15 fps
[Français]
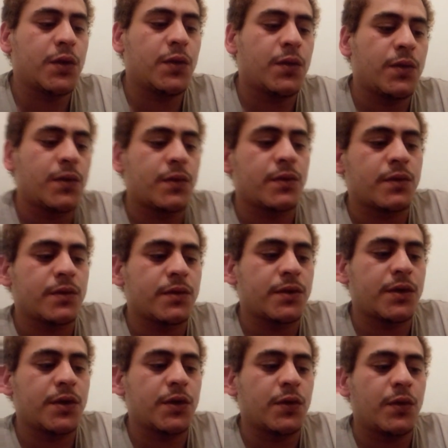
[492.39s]
Alors,
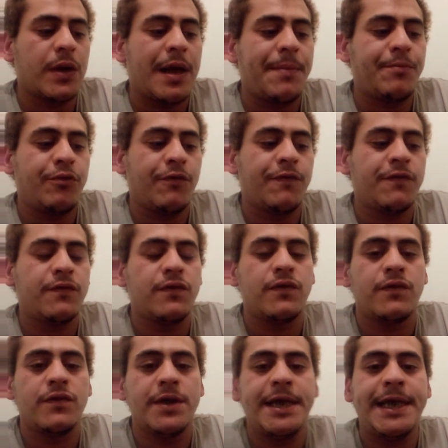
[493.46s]
bien sûr, la
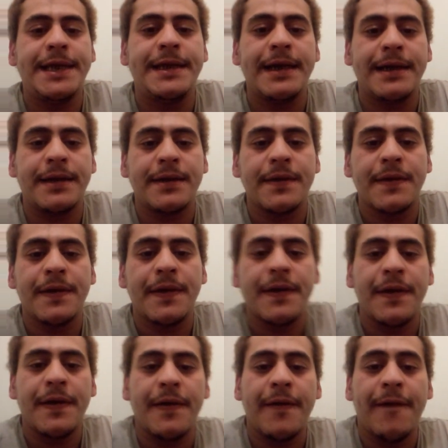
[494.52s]
clé, c'est d'y croire.
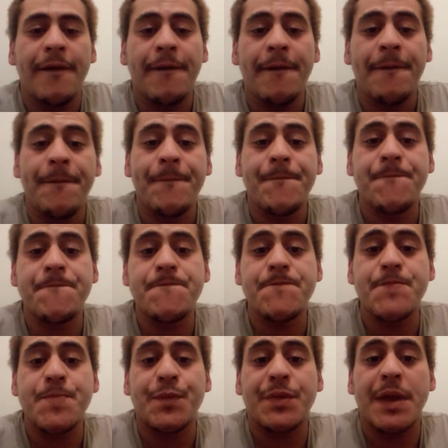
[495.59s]
Si vous n'y
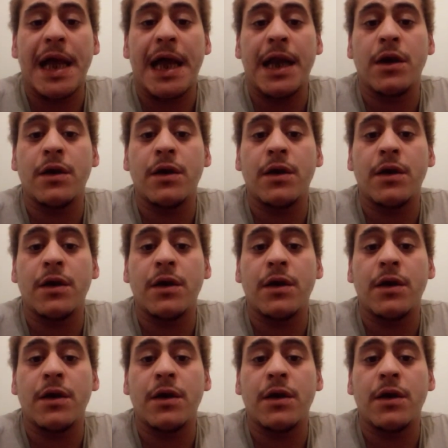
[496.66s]
croyez pas,